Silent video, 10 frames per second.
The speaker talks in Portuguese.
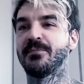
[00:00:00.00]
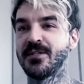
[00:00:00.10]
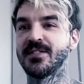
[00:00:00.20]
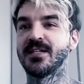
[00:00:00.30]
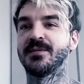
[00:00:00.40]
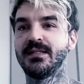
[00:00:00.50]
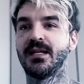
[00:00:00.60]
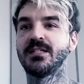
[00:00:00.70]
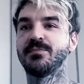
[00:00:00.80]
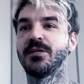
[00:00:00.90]
Pois é,
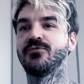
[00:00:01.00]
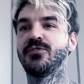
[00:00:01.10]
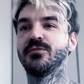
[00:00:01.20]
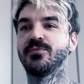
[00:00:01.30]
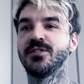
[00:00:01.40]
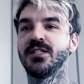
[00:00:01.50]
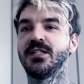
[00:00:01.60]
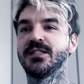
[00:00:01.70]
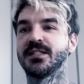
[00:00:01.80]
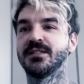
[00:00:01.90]
três banho frio por dia
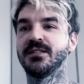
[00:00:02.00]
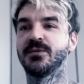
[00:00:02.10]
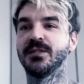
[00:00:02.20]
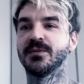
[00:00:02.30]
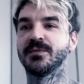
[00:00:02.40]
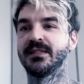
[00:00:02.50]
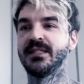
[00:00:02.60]
e tá tranquilo.